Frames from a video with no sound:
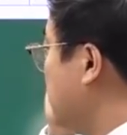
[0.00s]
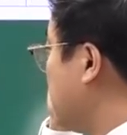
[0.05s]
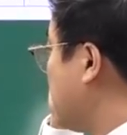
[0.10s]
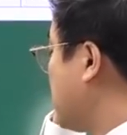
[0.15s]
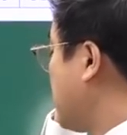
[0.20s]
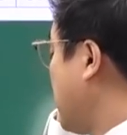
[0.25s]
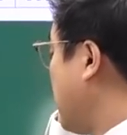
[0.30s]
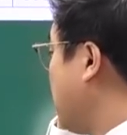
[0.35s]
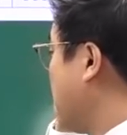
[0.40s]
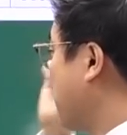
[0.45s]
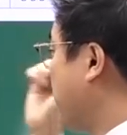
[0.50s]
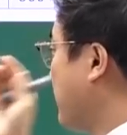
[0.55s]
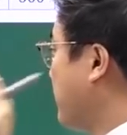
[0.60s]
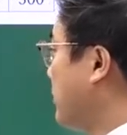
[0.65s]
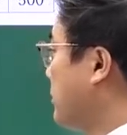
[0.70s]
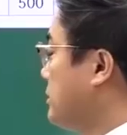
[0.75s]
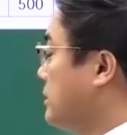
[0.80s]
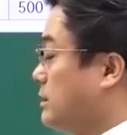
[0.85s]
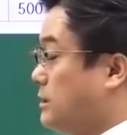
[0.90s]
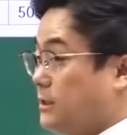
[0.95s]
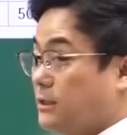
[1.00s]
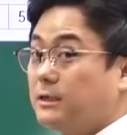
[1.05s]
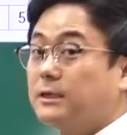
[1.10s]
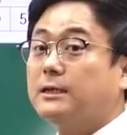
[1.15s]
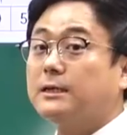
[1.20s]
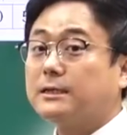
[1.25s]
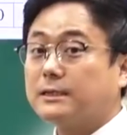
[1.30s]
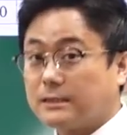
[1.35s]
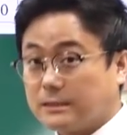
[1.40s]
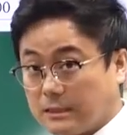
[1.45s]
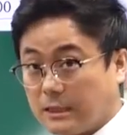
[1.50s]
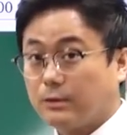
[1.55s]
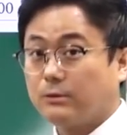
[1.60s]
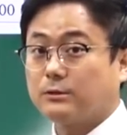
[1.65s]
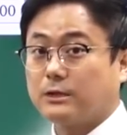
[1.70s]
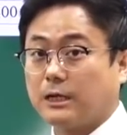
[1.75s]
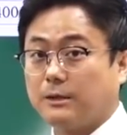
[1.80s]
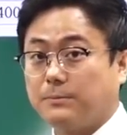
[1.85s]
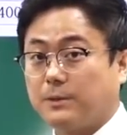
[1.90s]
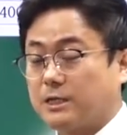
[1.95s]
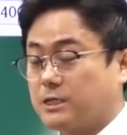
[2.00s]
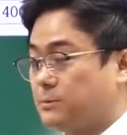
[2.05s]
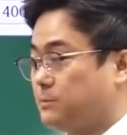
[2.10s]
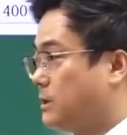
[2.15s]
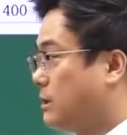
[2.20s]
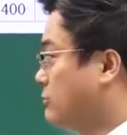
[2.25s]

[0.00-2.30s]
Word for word: 6 6 0 0트를 그대로 대입하시면